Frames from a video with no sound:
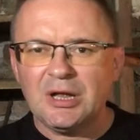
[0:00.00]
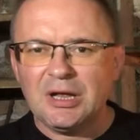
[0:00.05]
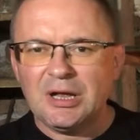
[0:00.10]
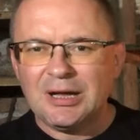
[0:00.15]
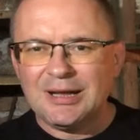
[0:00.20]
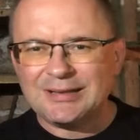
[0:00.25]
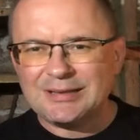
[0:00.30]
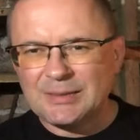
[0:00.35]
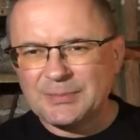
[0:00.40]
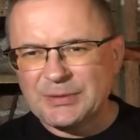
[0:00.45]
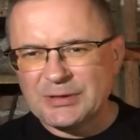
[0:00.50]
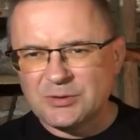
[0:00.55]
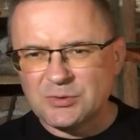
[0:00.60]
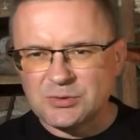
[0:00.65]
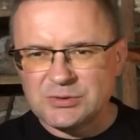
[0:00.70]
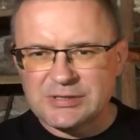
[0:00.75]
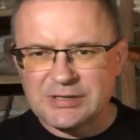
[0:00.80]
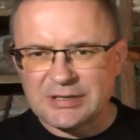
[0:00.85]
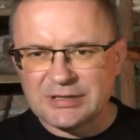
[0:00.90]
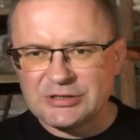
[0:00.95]
a ta
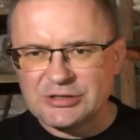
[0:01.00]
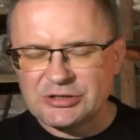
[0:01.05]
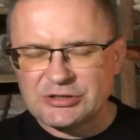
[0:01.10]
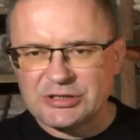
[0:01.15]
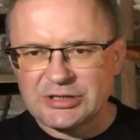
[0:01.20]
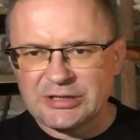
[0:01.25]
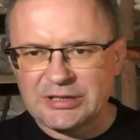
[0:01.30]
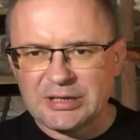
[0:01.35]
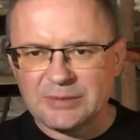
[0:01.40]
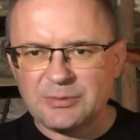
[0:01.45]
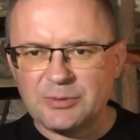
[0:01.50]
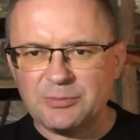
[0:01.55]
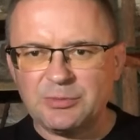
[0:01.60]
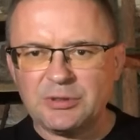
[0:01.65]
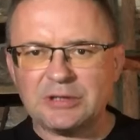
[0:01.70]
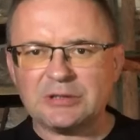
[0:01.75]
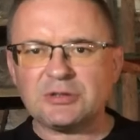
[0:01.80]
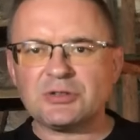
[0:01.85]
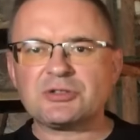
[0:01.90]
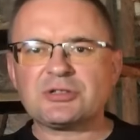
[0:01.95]
perkusja gdzieś tak jakby
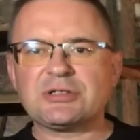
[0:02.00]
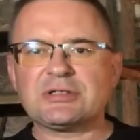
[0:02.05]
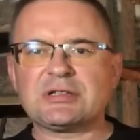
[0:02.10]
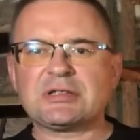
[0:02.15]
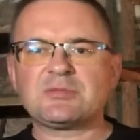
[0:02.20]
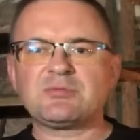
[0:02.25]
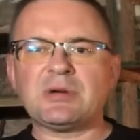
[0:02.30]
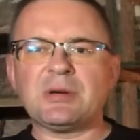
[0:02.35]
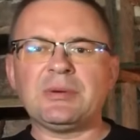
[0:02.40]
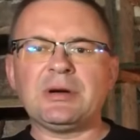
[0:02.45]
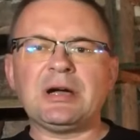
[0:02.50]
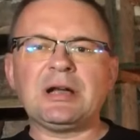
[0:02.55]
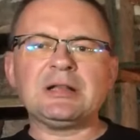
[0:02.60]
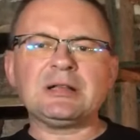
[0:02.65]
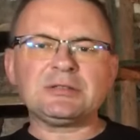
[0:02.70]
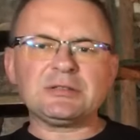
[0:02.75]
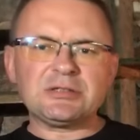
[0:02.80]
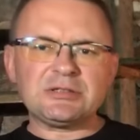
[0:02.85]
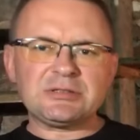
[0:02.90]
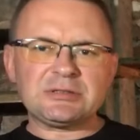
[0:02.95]
była troszkę za słaba.
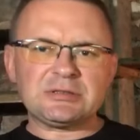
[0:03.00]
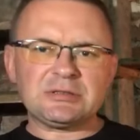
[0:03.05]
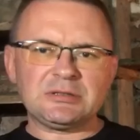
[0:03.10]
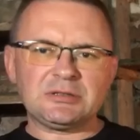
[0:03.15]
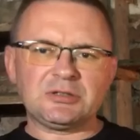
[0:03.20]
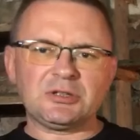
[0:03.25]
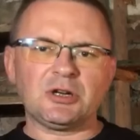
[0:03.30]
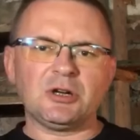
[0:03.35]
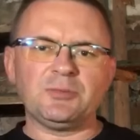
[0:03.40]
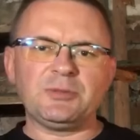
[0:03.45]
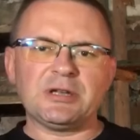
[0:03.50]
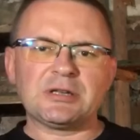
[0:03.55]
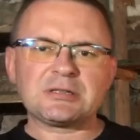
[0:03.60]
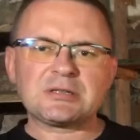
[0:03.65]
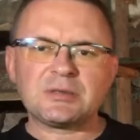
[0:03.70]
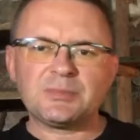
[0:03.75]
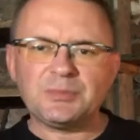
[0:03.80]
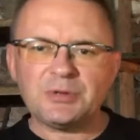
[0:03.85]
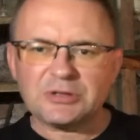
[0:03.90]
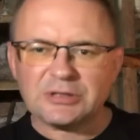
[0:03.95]
Ale to jest
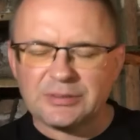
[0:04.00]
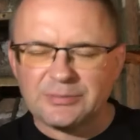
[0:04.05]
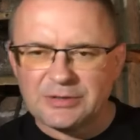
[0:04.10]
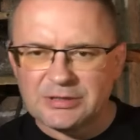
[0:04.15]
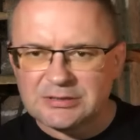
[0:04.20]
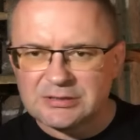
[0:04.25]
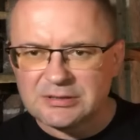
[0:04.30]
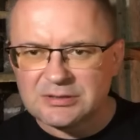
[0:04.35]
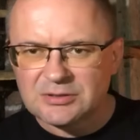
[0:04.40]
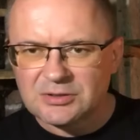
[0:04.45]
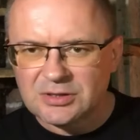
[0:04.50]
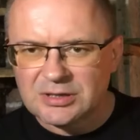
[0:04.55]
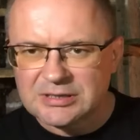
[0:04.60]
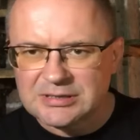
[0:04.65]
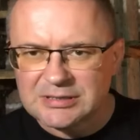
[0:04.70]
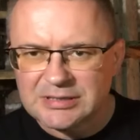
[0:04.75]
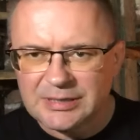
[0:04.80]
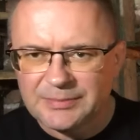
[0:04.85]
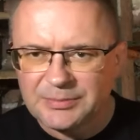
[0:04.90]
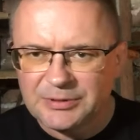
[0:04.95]
drobiazg, potem jest coraz
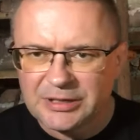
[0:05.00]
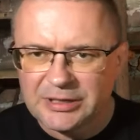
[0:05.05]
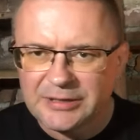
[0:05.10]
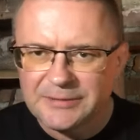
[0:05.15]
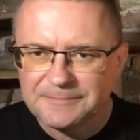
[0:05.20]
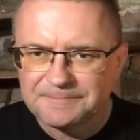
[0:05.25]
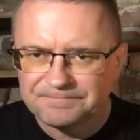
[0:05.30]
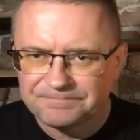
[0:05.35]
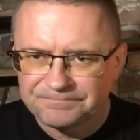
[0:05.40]
lepiej.